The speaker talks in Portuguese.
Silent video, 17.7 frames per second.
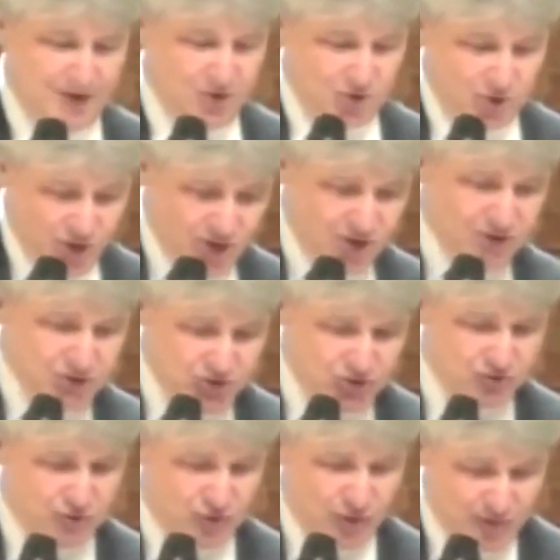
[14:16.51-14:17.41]

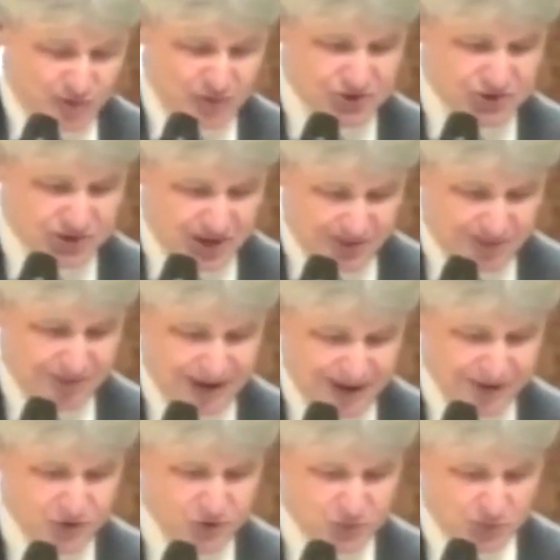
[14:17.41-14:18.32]
Nós fomos
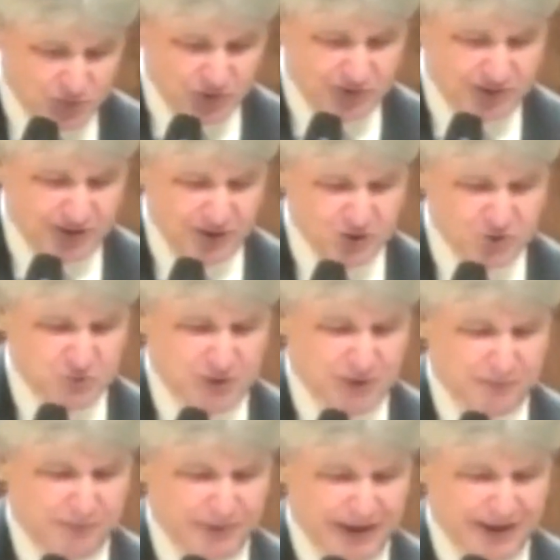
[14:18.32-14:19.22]
chamados por Deus
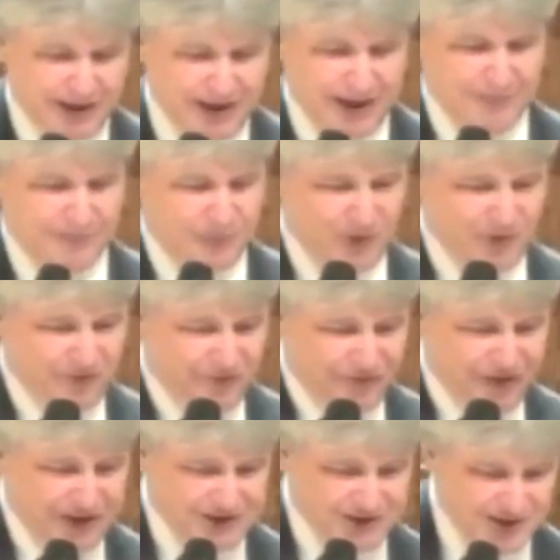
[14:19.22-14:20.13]
para pregar
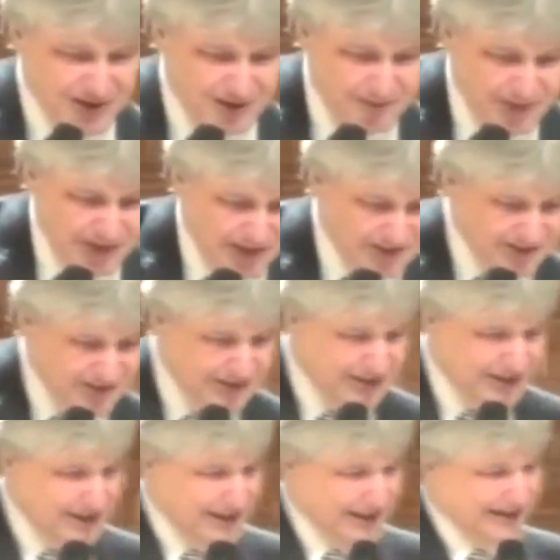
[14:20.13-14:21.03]
profeticamente
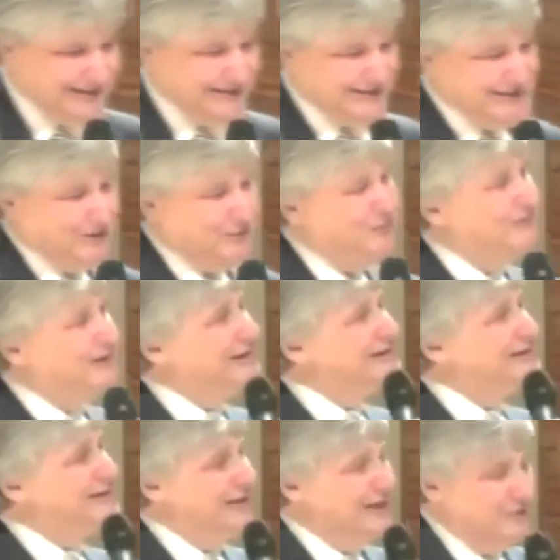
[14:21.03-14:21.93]
a
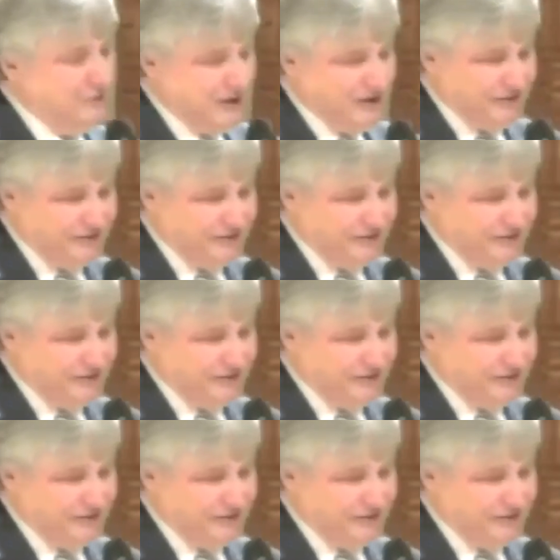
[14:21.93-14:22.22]
salvação,